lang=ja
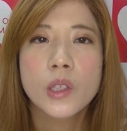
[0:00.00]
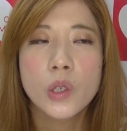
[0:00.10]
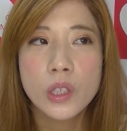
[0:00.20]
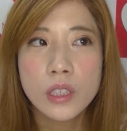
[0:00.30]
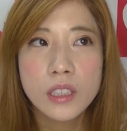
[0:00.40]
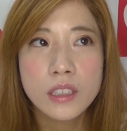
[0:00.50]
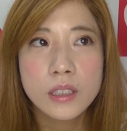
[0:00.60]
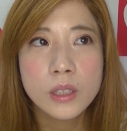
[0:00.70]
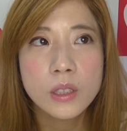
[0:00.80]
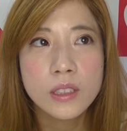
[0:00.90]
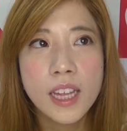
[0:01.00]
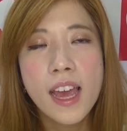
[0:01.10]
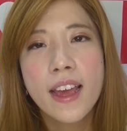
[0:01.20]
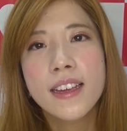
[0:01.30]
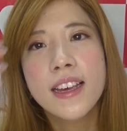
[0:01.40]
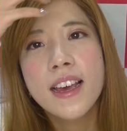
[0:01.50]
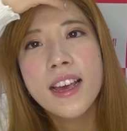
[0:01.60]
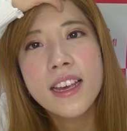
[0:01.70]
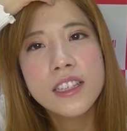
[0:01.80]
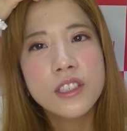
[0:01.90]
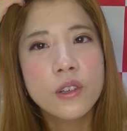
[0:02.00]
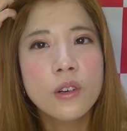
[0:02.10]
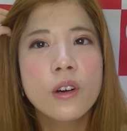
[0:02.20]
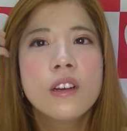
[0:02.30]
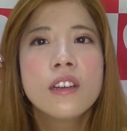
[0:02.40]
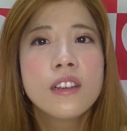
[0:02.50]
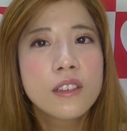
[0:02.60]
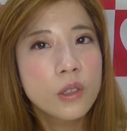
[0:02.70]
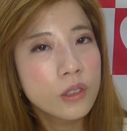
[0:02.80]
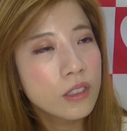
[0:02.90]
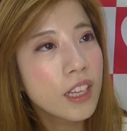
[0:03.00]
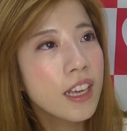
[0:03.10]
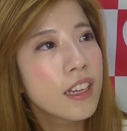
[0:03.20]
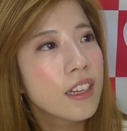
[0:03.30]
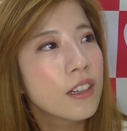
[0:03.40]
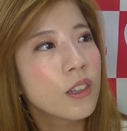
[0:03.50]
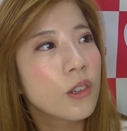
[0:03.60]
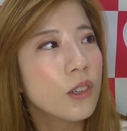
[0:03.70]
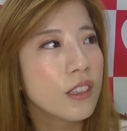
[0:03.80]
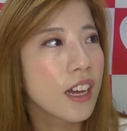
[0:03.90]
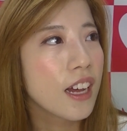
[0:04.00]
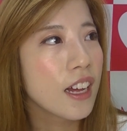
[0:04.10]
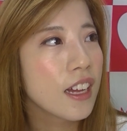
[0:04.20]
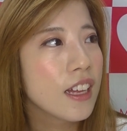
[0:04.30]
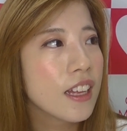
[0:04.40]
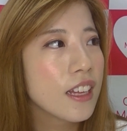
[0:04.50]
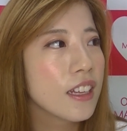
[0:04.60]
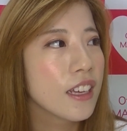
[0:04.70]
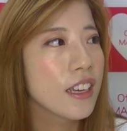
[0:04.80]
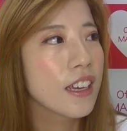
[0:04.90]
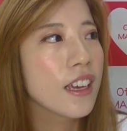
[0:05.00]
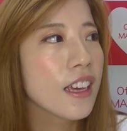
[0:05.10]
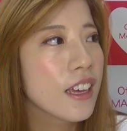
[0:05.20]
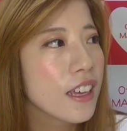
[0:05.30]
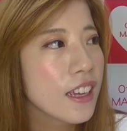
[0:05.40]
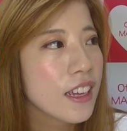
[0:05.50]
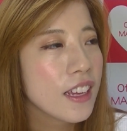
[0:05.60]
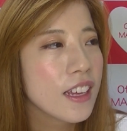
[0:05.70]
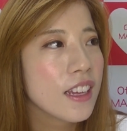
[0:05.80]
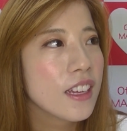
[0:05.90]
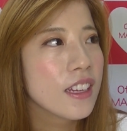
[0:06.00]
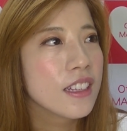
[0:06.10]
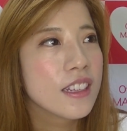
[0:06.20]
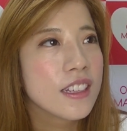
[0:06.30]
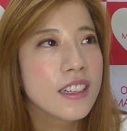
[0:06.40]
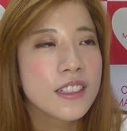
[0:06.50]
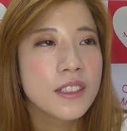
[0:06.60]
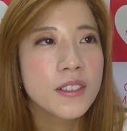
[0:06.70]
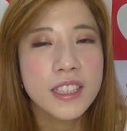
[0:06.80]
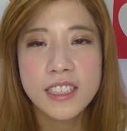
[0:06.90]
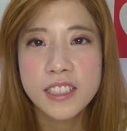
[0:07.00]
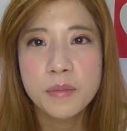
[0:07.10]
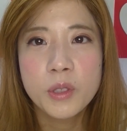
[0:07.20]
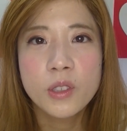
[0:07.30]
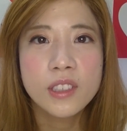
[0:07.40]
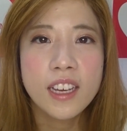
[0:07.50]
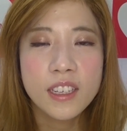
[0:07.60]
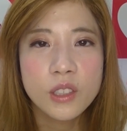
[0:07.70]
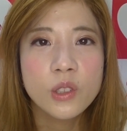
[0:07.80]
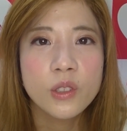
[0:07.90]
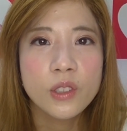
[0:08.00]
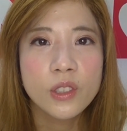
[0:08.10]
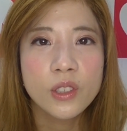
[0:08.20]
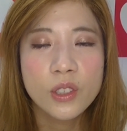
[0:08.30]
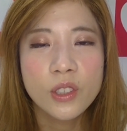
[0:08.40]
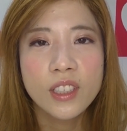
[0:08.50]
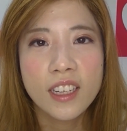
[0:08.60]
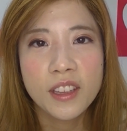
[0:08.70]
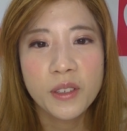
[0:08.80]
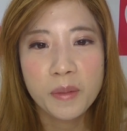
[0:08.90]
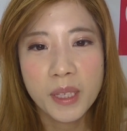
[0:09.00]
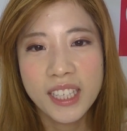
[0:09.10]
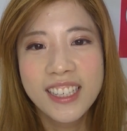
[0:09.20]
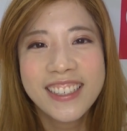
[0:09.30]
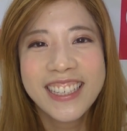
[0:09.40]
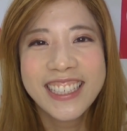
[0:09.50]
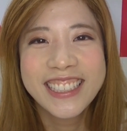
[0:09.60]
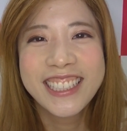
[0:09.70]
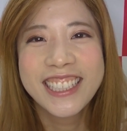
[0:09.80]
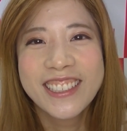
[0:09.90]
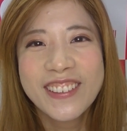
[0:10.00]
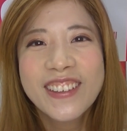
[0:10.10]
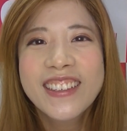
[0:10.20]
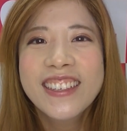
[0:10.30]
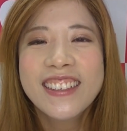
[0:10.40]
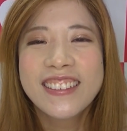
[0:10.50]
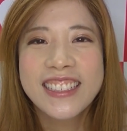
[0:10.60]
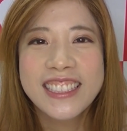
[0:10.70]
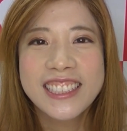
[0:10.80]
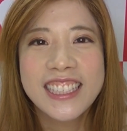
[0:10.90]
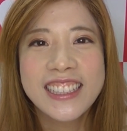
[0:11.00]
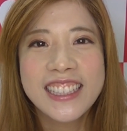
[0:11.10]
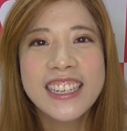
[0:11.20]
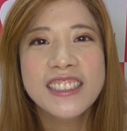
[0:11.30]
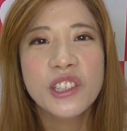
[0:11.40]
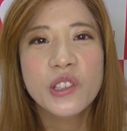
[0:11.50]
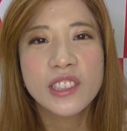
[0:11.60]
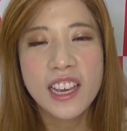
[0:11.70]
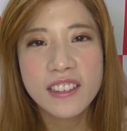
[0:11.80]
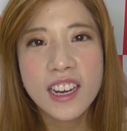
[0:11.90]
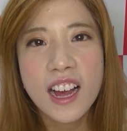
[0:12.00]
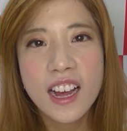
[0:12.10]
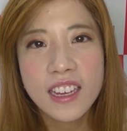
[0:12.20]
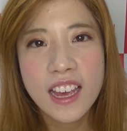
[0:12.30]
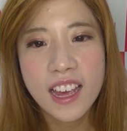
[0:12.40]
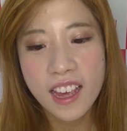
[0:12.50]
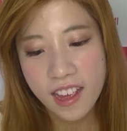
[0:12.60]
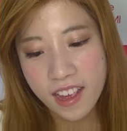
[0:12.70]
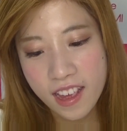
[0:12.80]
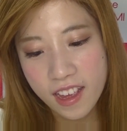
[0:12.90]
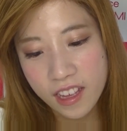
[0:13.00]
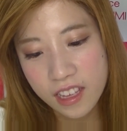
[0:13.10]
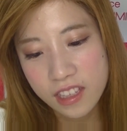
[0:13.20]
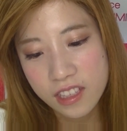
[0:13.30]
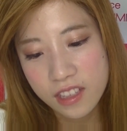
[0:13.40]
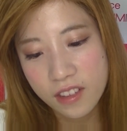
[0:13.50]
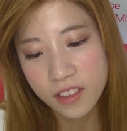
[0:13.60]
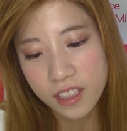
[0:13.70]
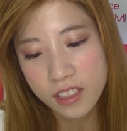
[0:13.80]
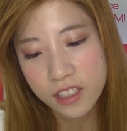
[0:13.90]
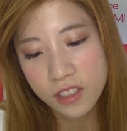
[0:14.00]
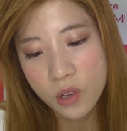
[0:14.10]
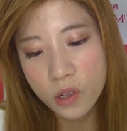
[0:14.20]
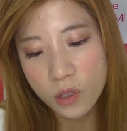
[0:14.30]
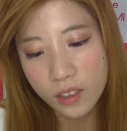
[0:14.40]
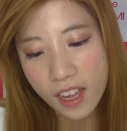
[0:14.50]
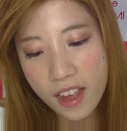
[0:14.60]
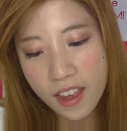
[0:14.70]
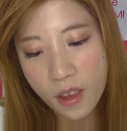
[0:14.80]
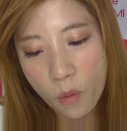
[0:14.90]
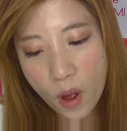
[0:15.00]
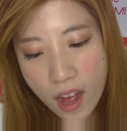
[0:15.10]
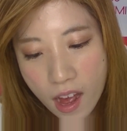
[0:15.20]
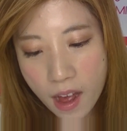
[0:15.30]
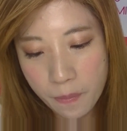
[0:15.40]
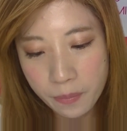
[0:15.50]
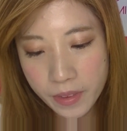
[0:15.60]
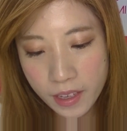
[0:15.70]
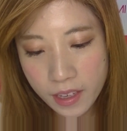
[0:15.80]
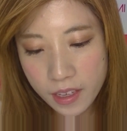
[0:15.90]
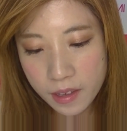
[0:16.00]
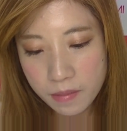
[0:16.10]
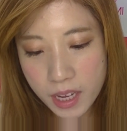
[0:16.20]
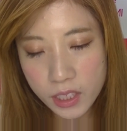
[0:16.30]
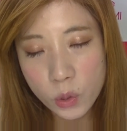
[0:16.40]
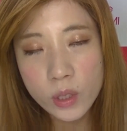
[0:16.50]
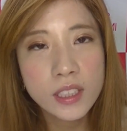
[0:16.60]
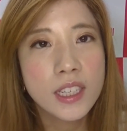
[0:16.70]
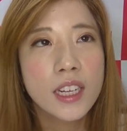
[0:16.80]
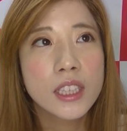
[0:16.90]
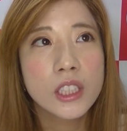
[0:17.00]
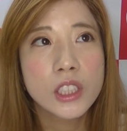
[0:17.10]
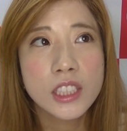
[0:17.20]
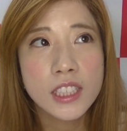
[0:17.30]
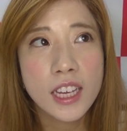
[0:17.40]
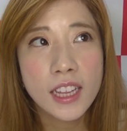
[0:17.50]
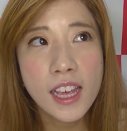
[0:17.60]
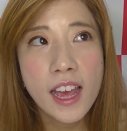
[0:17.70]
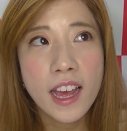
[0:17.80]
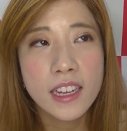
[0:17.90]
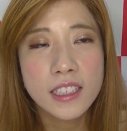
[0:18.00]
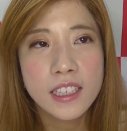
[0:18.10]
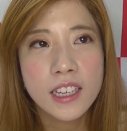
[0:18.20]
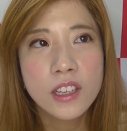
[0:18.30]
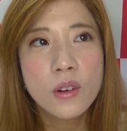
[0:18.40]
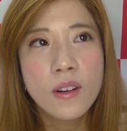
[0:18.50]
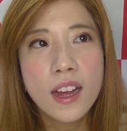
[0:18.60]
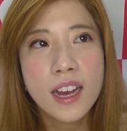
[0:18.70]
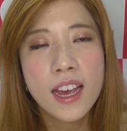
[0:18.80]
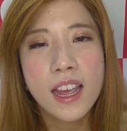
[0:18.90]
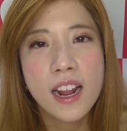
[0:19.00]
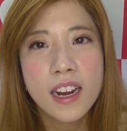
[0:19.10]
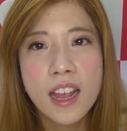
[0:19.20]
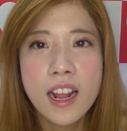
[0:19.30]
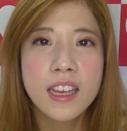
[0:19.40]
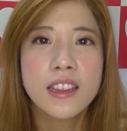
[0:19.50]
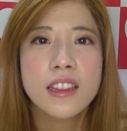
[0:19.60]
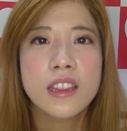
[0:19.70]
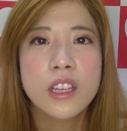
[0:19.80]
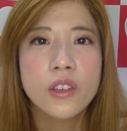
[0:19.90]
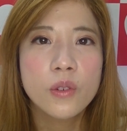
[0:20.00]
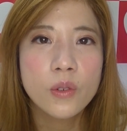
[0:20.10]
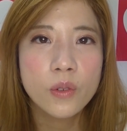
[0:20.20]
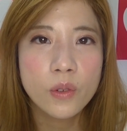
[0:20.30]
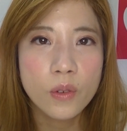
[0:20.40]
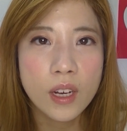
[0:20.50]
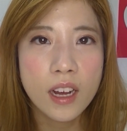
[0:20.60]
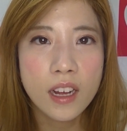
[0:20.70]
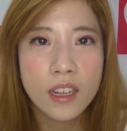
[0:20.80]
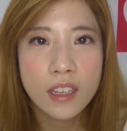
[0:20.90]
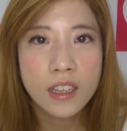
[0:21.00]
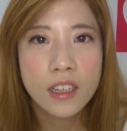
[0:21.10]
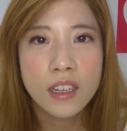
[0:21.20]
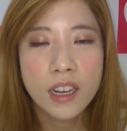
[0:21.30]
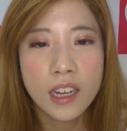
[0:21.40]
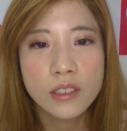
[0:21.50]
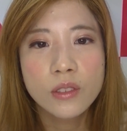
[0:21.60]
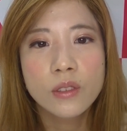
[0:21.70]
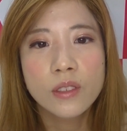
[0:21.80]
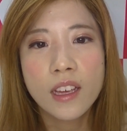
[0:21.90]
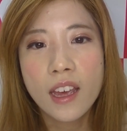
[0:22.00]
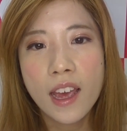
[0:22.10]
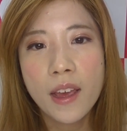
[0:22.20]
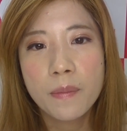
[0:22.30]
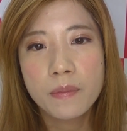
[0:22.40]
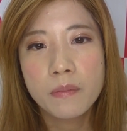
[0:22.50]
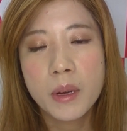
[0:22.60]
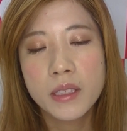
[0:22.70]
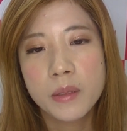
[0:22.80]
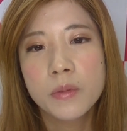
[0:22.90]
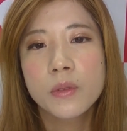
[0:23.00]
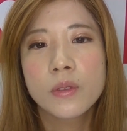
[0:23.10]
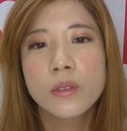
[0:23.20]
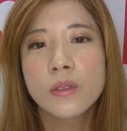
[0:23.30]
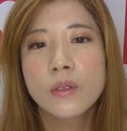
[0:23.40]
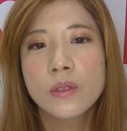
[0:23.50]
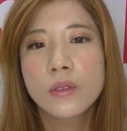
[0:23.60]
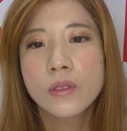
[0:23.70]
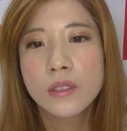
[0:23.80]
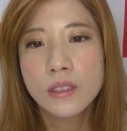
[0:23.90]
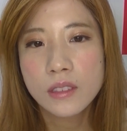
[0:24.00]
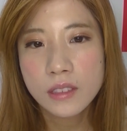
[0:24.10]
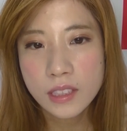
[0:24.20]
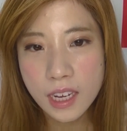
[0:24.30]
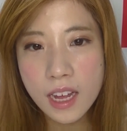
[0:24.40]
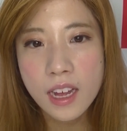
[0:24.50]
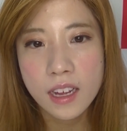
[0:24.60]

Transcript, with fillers: ということで、えー、一応このねコーナー、えー、私も答えるというルールになっておりますので一応私だったらどう答えるか、えー私の答えは、まあ、ひとりさんの教えで、人は変えられないっていうのがあるので、まあ、自分が